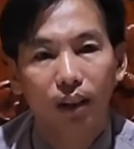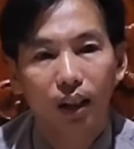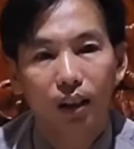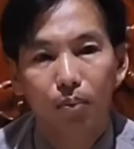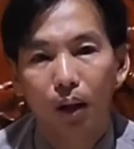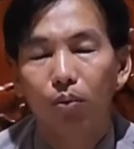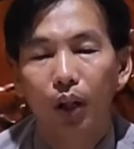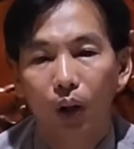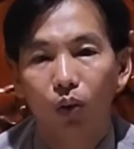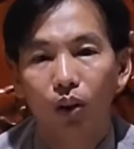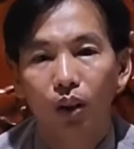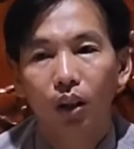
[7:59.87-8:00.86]
vậy đó thì mình không
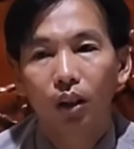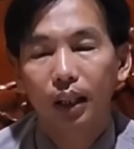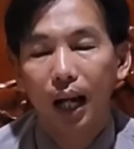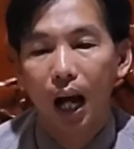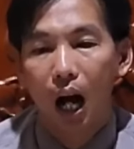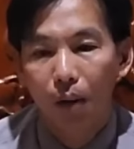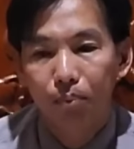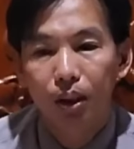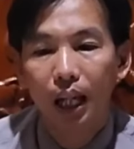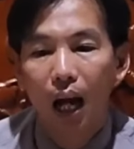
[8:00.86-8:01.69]
hiểu và ôm với